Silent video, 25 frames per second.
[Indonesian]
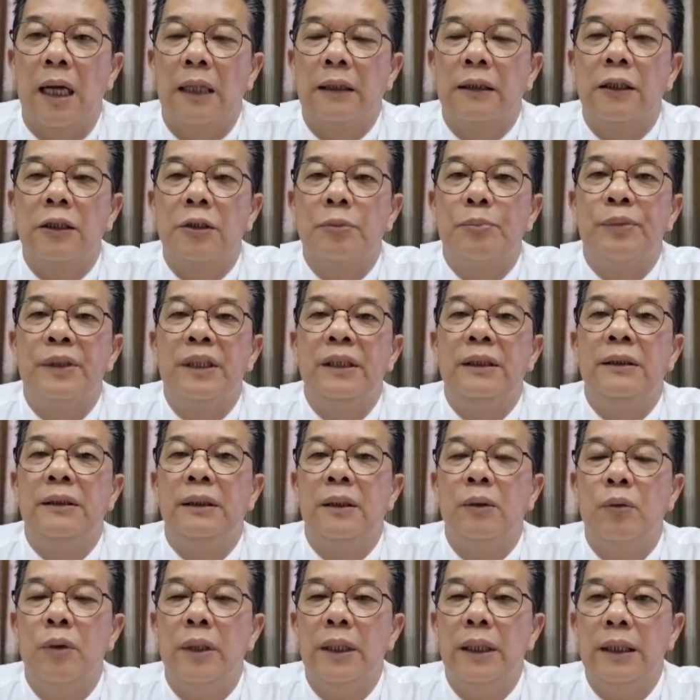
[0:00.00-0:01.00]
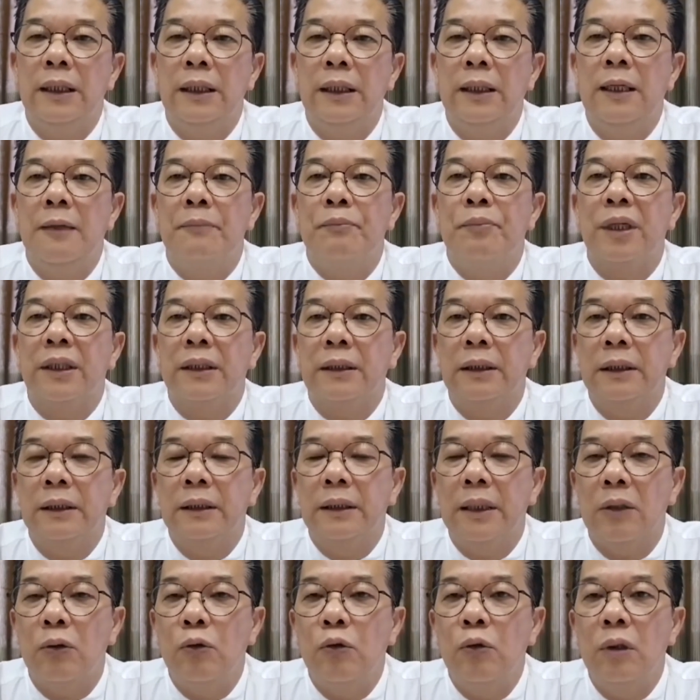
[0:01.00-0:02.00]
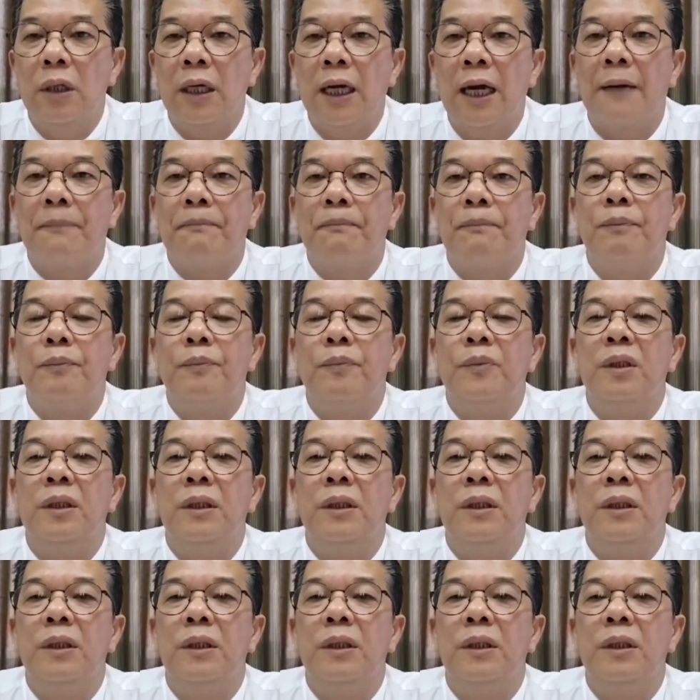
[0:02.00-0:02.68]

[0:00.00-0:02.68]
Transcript: atas peristiwa ini dapat kita ungkap